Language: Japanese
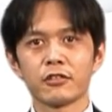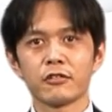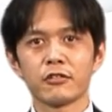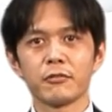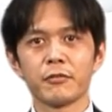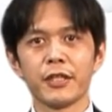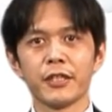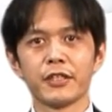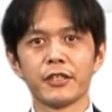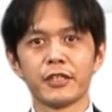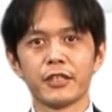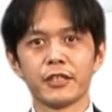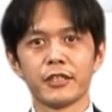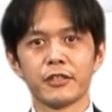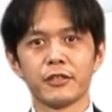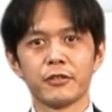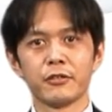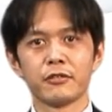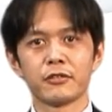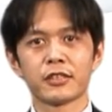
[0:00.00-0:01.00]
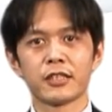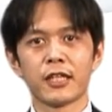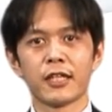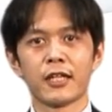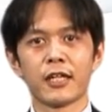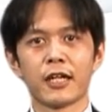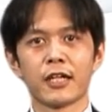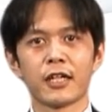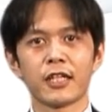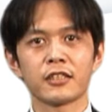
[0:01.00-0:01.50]
側面に有
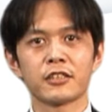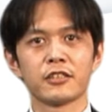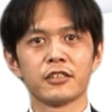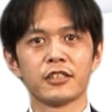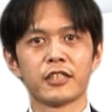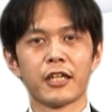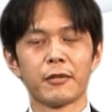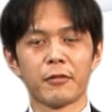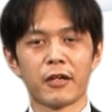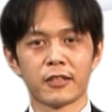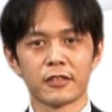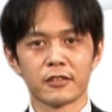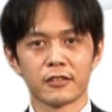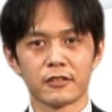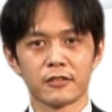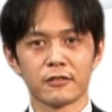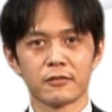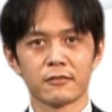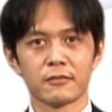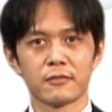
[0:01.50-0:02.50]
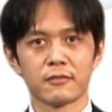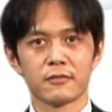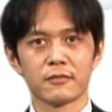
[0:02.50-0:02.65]
線 LAN がついています